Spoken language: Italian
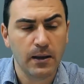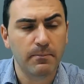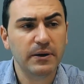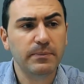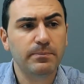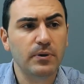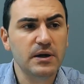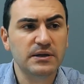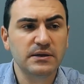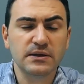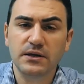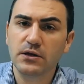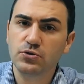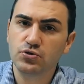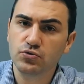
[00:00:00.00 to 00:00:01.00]
per poi ad
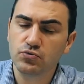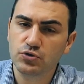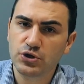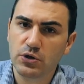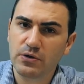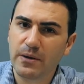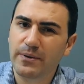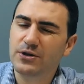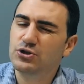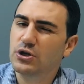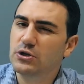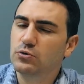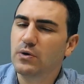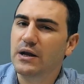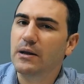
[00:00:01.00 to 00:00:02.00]
andare ad aggiungere una
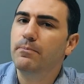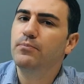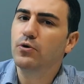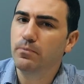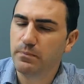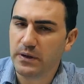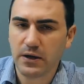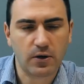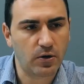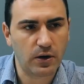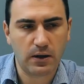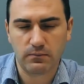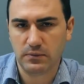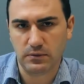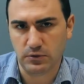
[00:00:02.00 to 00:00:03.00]
percentuale più
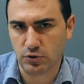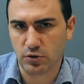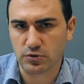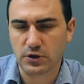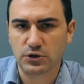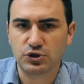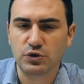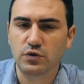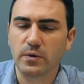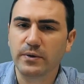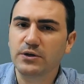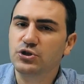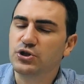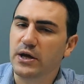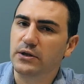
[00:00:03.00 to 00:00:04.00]
piccola, intorno al
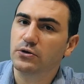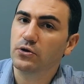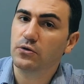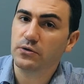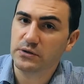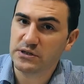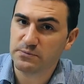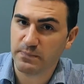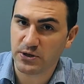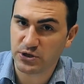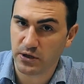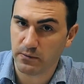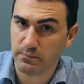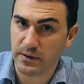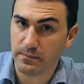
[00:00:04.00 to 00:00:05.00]
5%, di
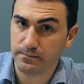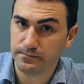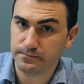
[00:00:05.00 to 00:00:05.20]
Special B.